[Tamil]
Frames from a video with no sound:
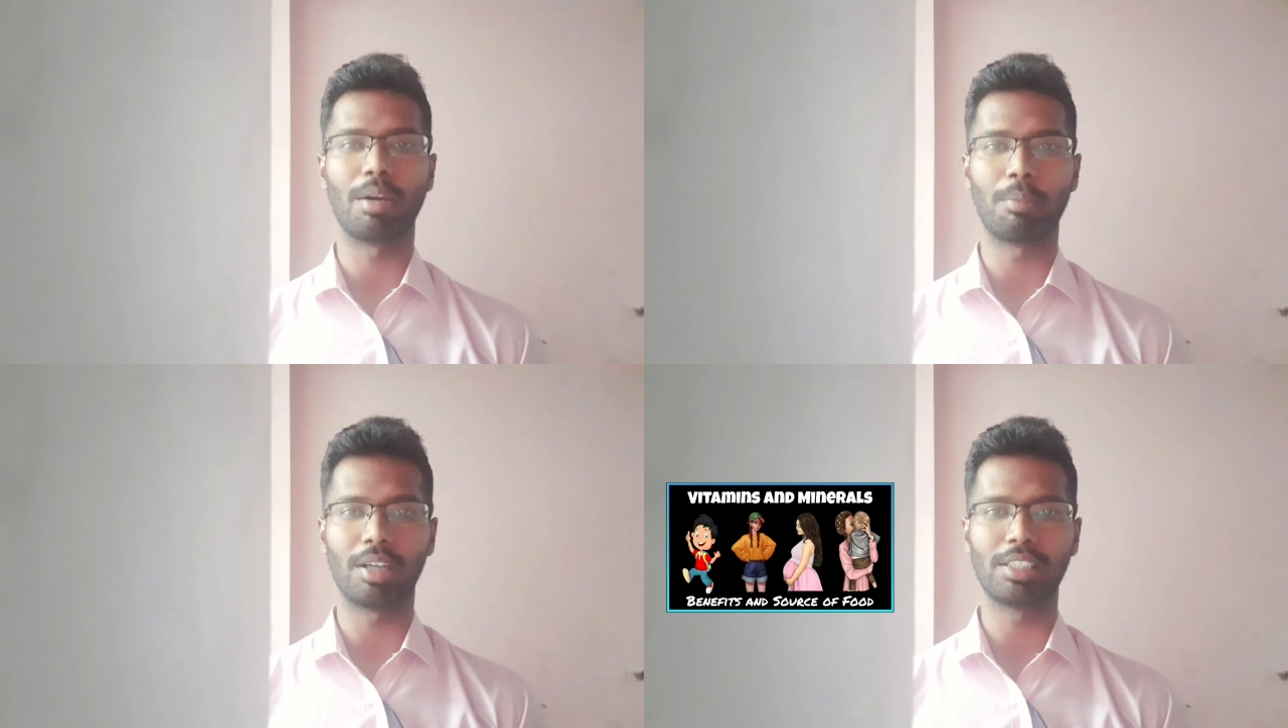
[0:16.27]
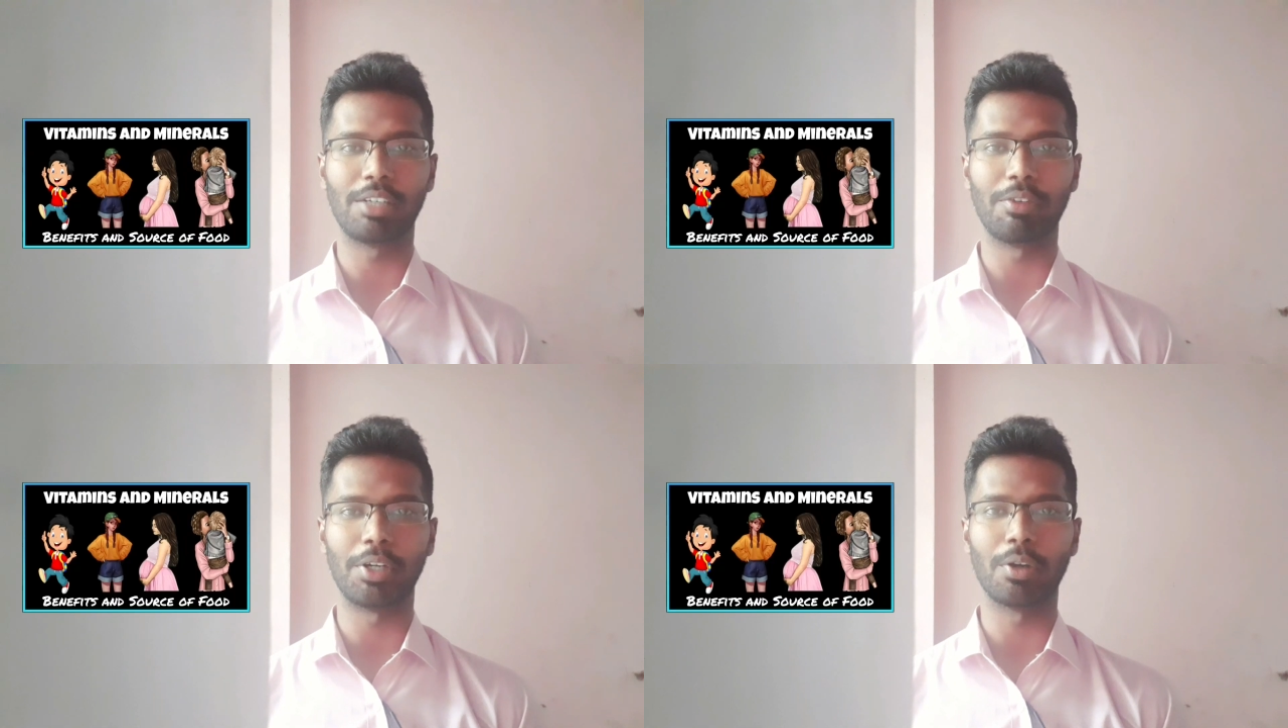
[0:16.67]
அண்ட் பார்ட்
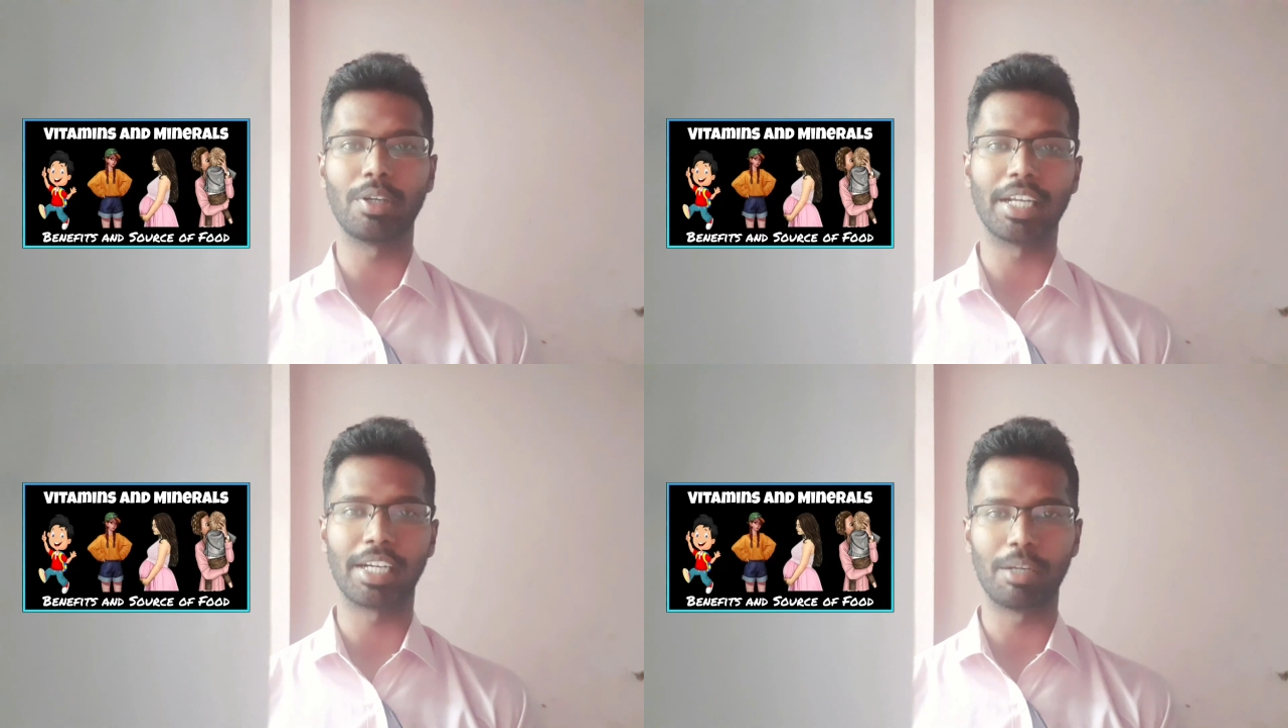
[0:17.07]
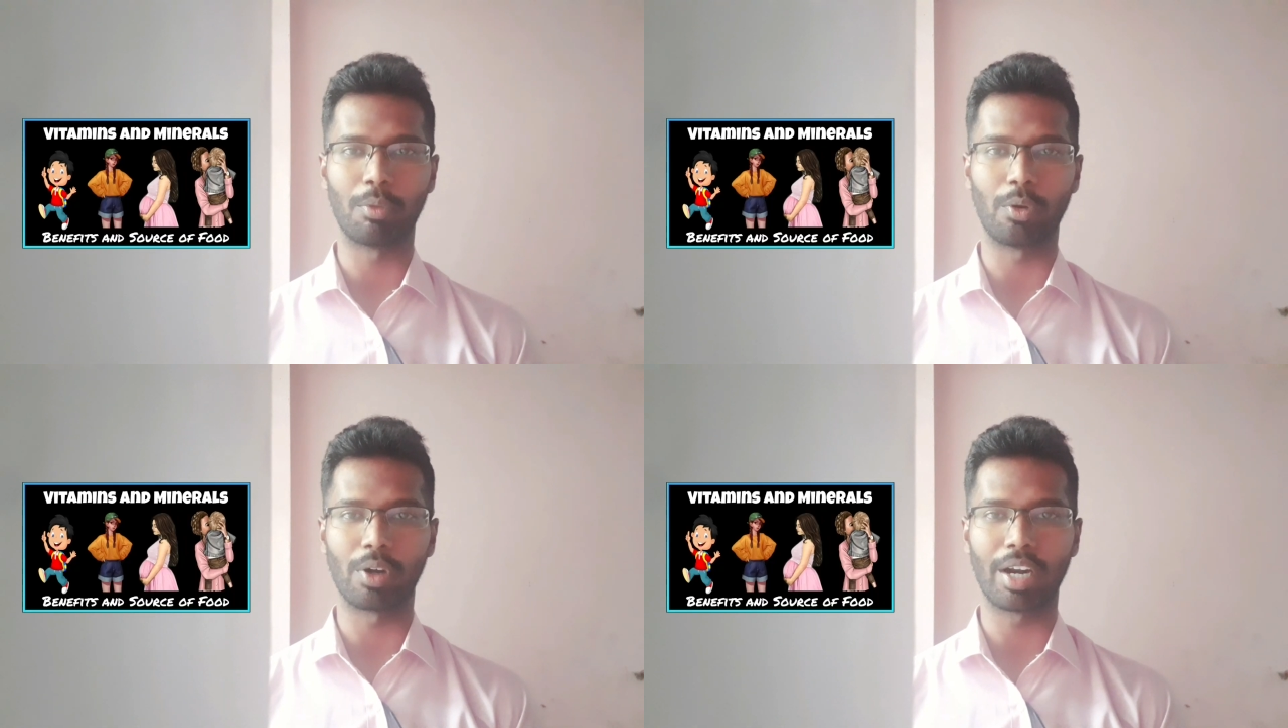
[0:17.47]
த்ரீ வீடியோ ஏற்கனவே
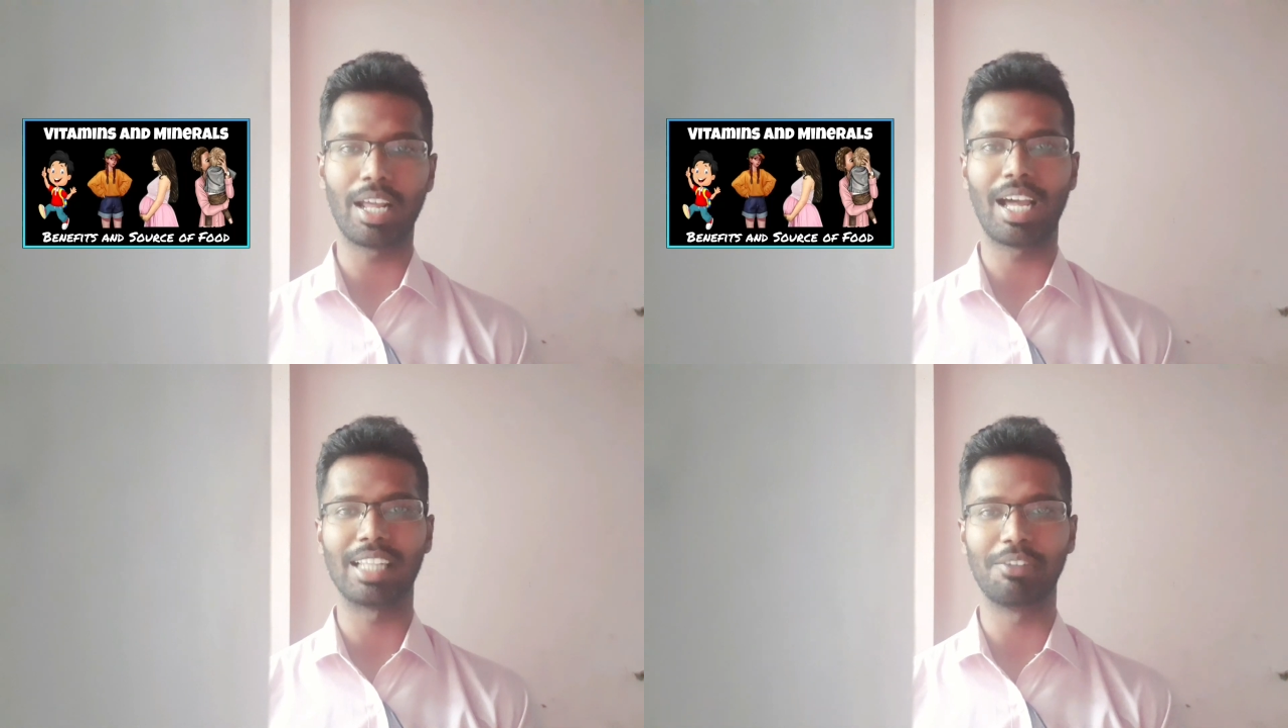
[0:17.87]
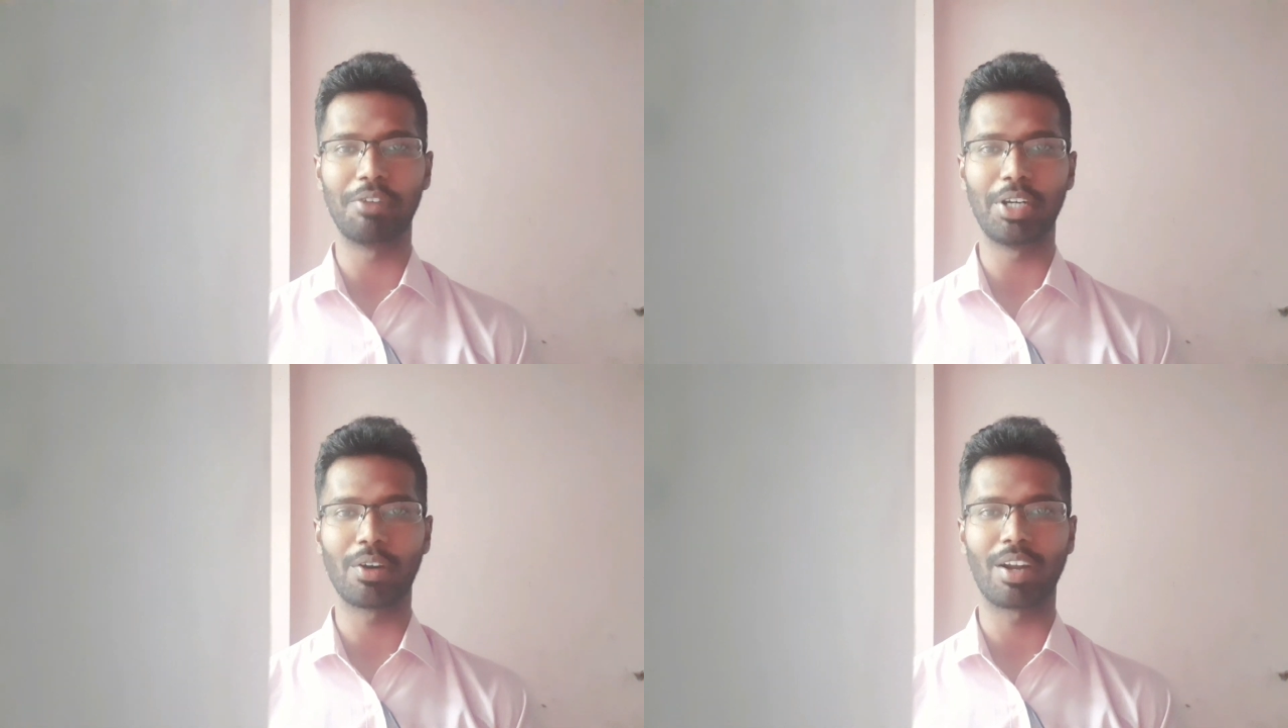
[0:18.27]
போட்டிருக்கிறேன் அந்த
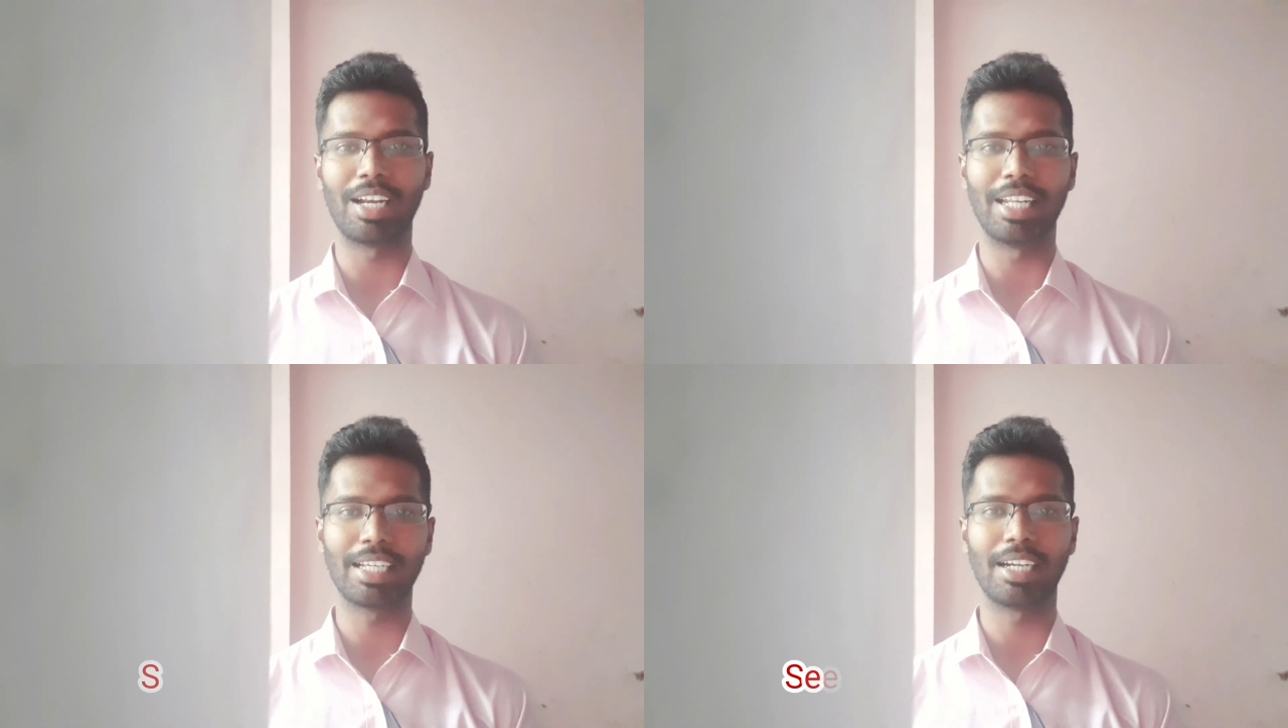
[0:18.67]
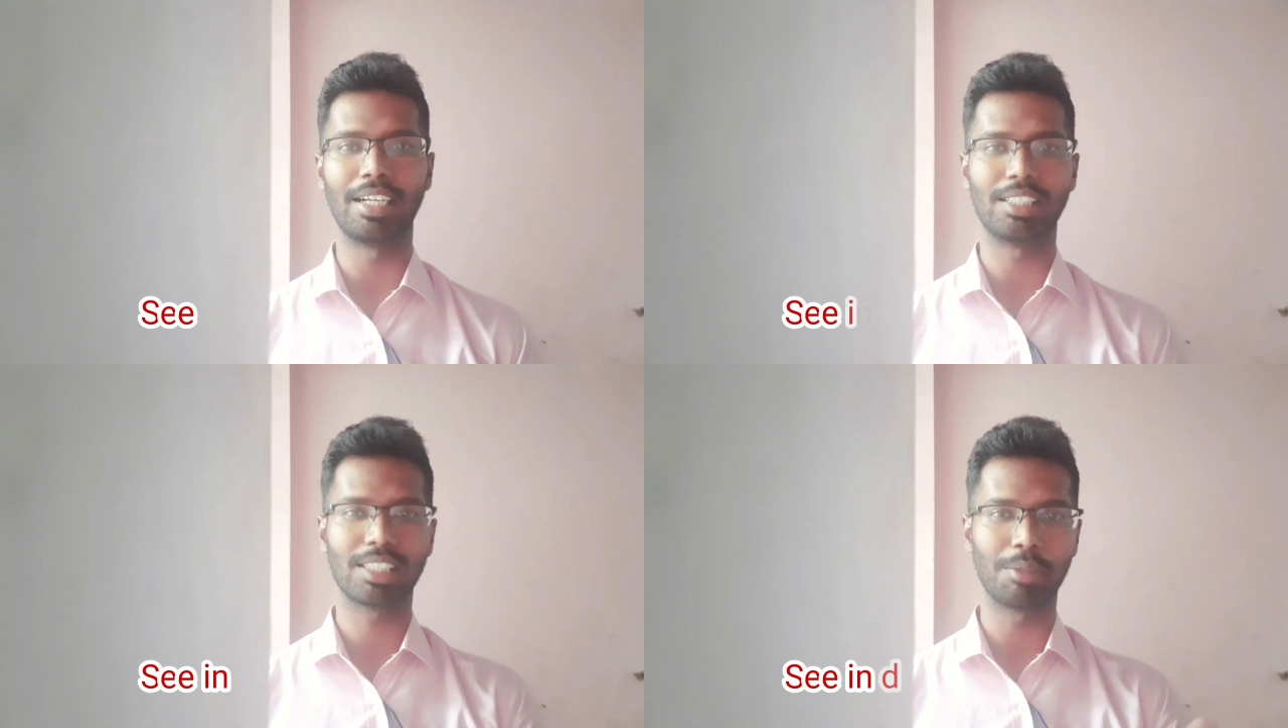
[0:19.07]
வீடியோக்கான லிங்கை
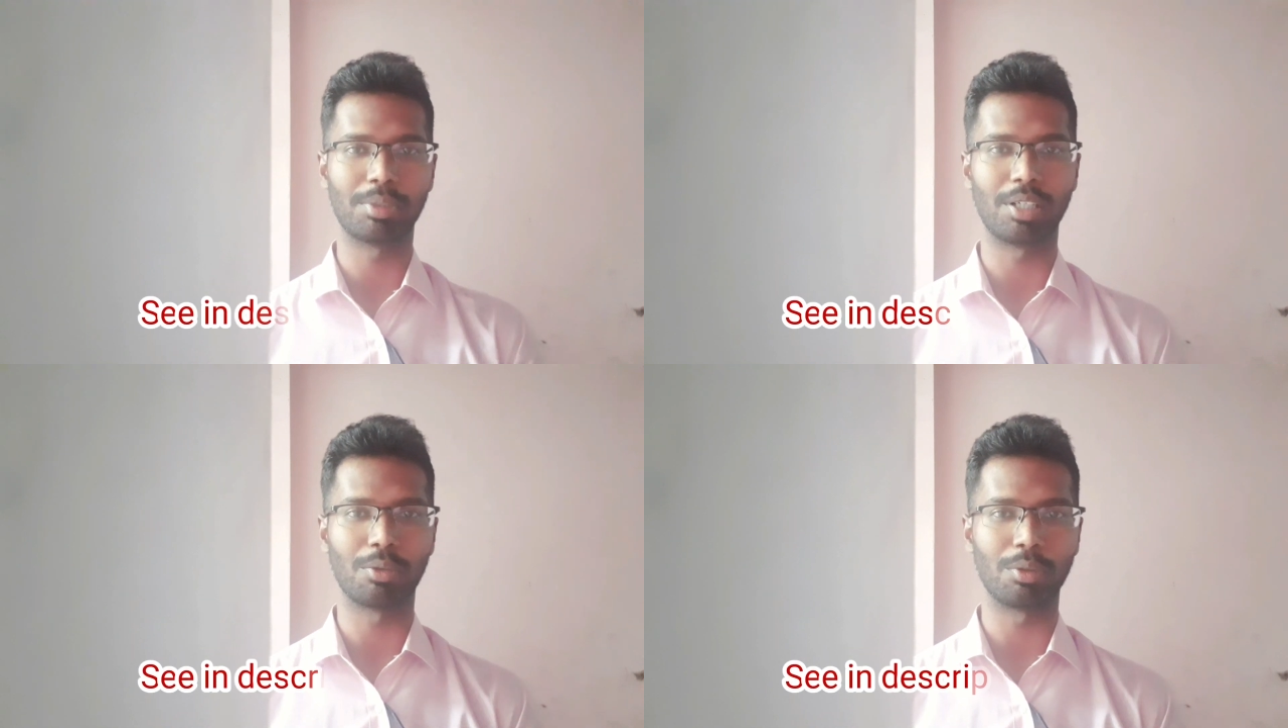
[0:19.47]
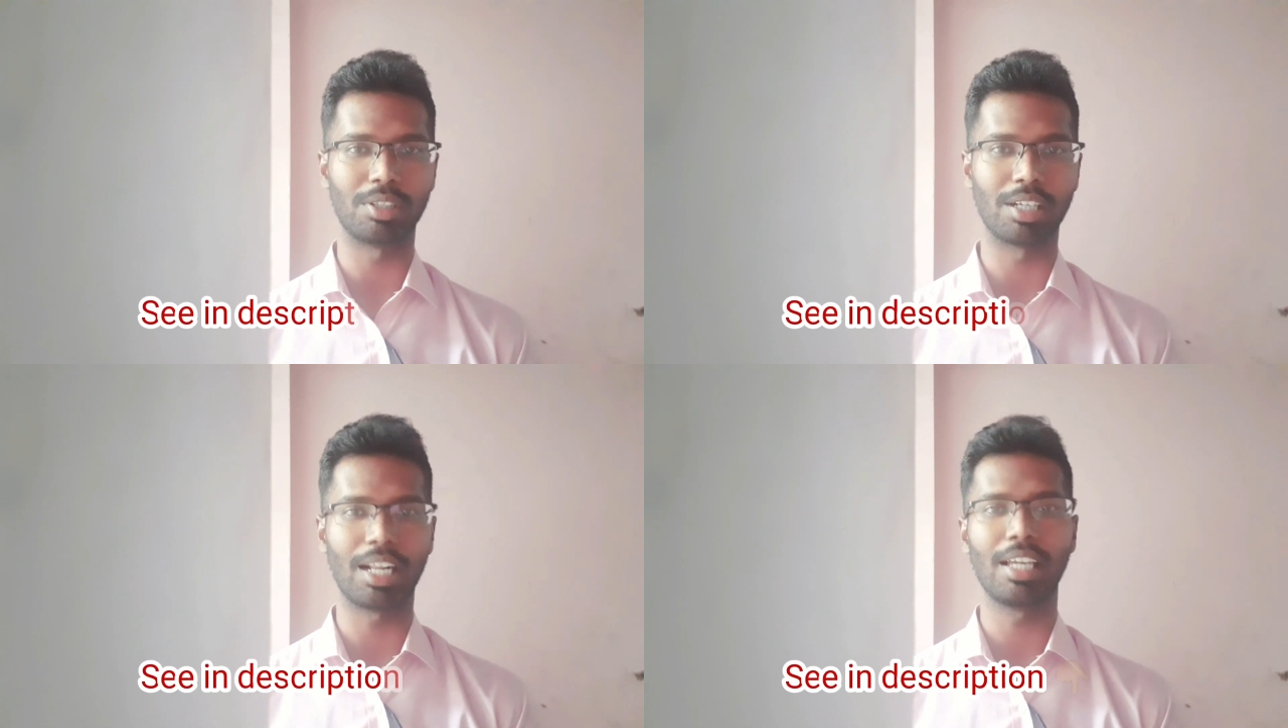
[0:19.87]
டிஸ்கிரிப்ஷனில்
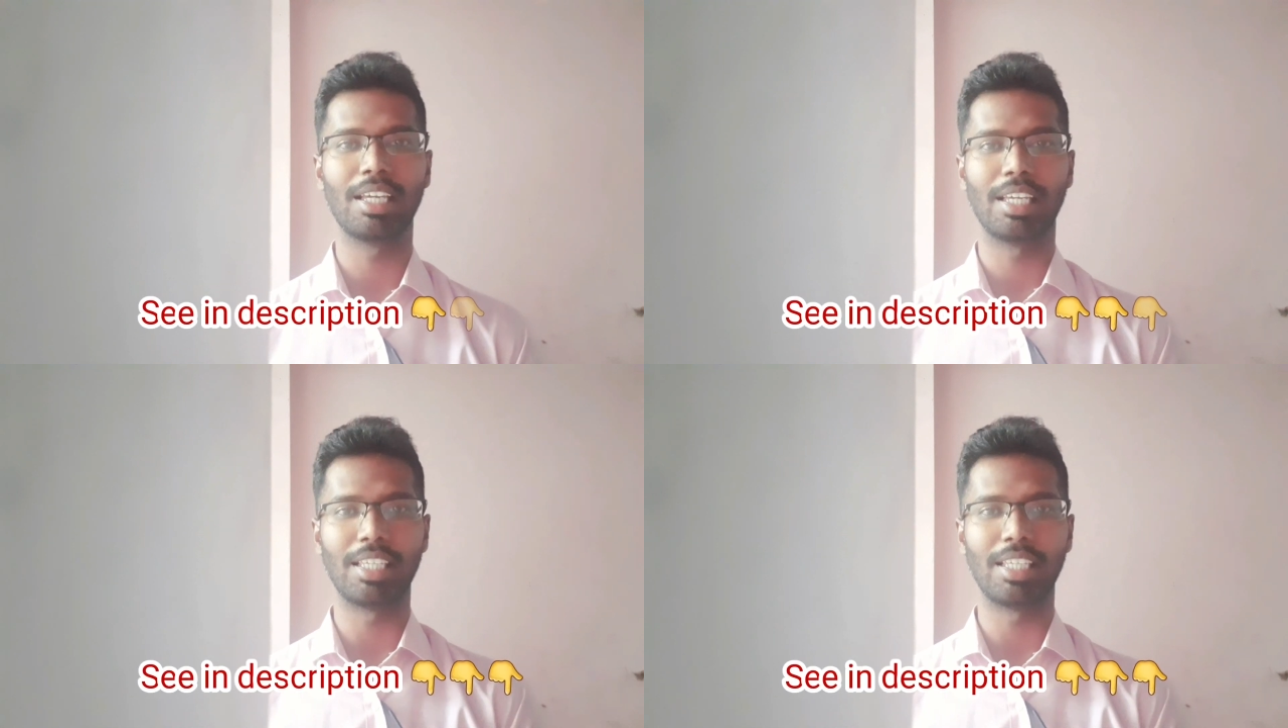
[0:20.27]
கொடுத்துருக்கிறேன்